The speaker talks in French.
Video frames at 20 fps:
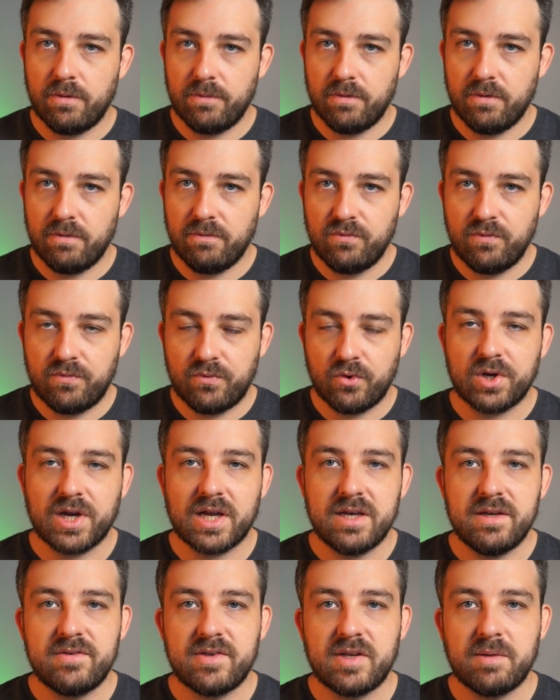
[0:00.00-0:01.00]
vous
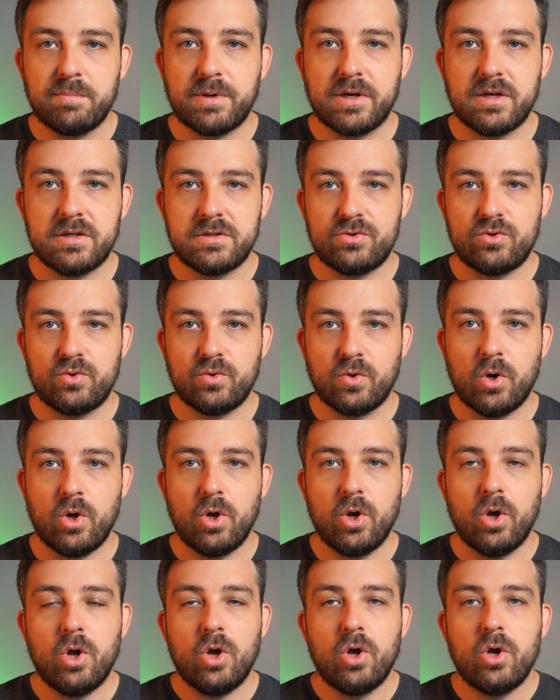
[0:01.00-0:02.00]
focalisez pas sur
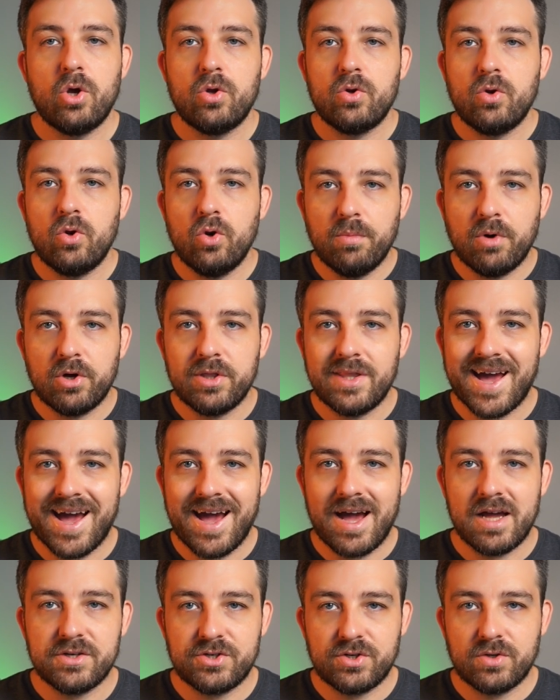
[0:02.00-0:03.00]
le mode
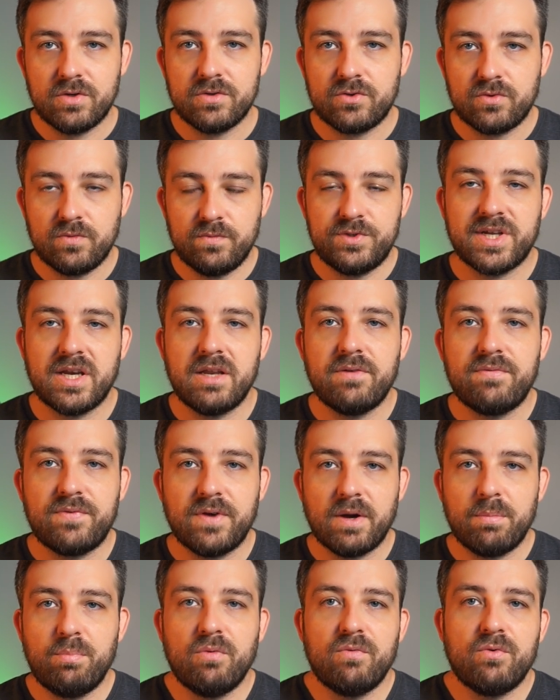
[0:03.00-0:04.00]
agence où vous allez
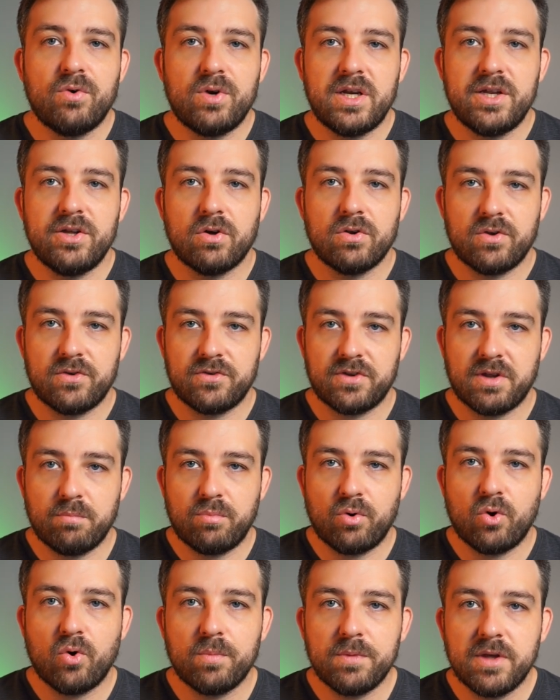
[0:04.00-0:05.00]
faire pour vos clients dans un
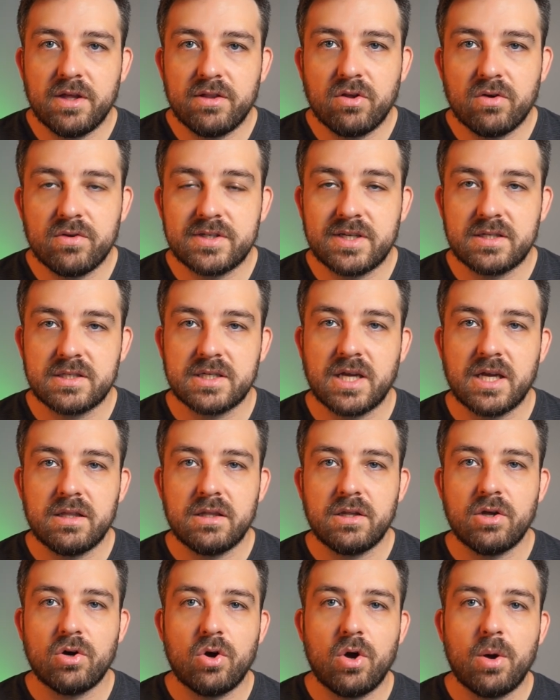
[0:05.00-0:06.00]
premier temps, ça serait une
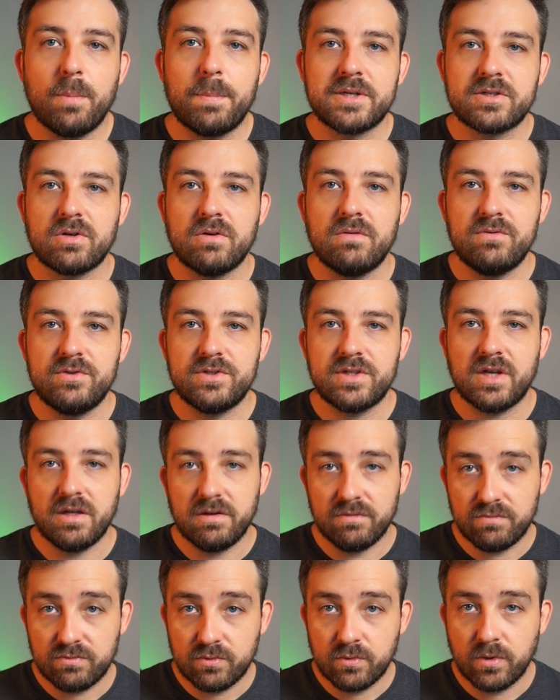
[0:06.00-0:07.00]
erreur parce que vous allez
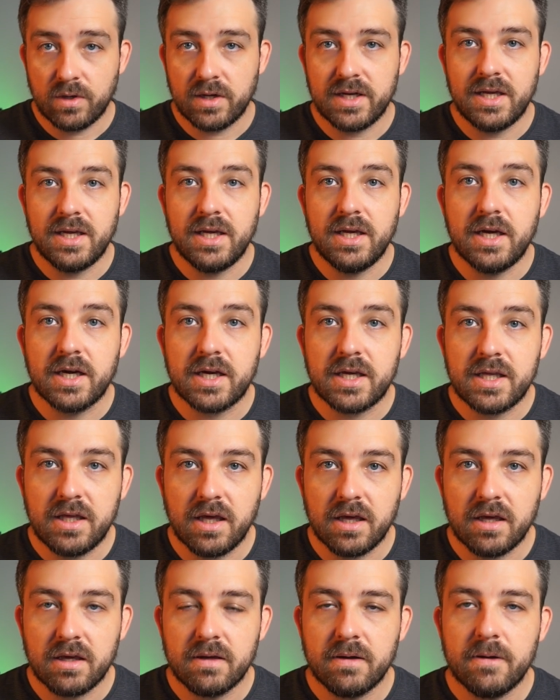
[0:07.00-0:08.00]
vous
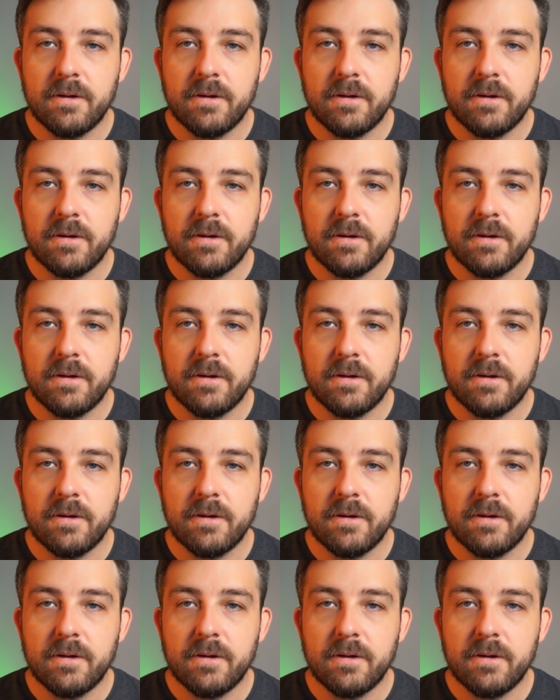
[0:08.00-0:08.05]
griller.